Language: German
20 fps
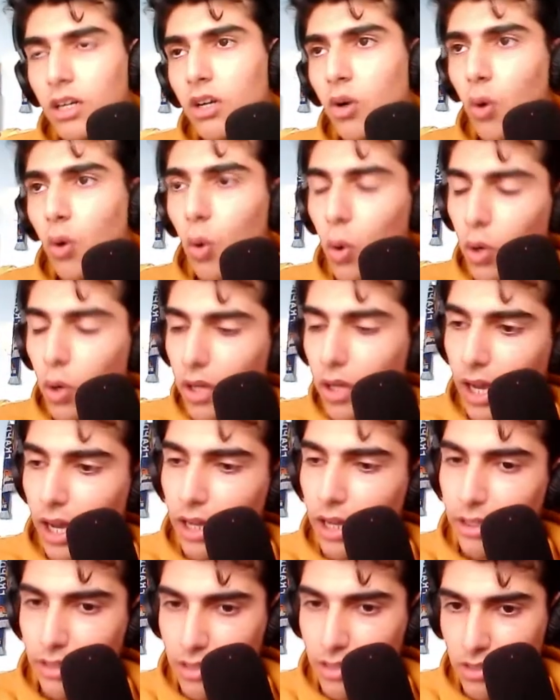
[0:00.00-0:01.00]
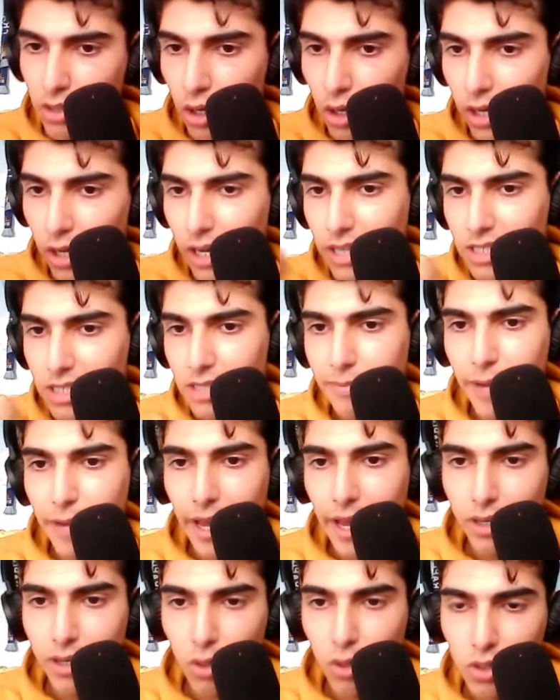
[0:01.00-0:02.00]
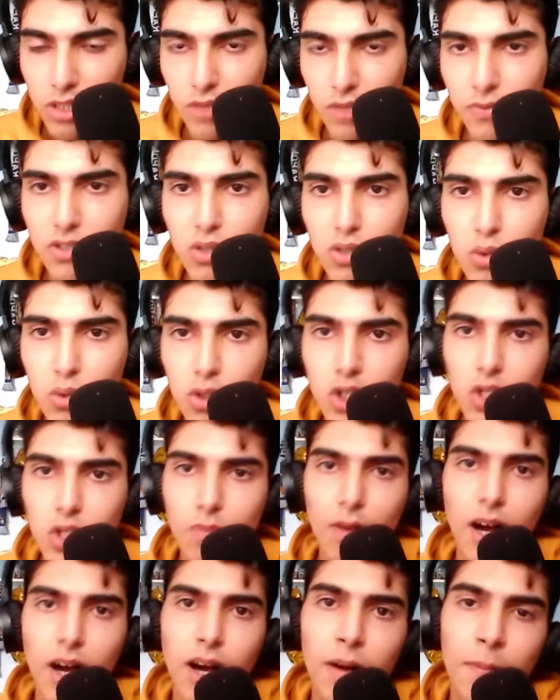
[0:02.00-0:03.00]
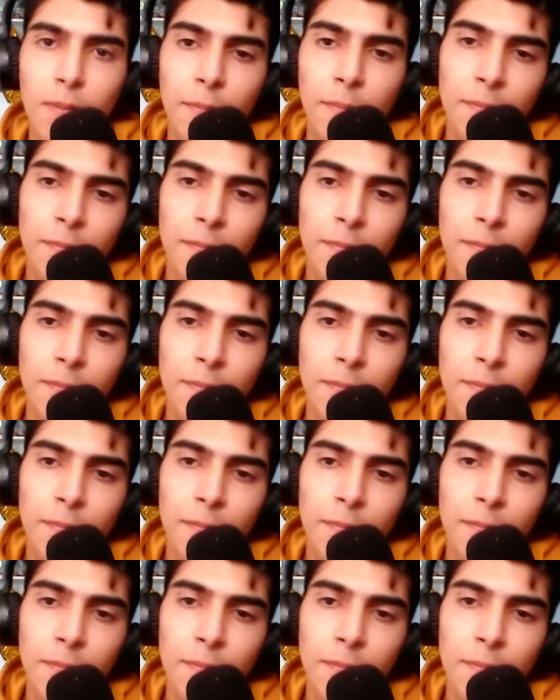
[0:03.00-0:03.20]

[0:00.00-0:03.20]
oder das neue Let's Play Ghost of Tsushima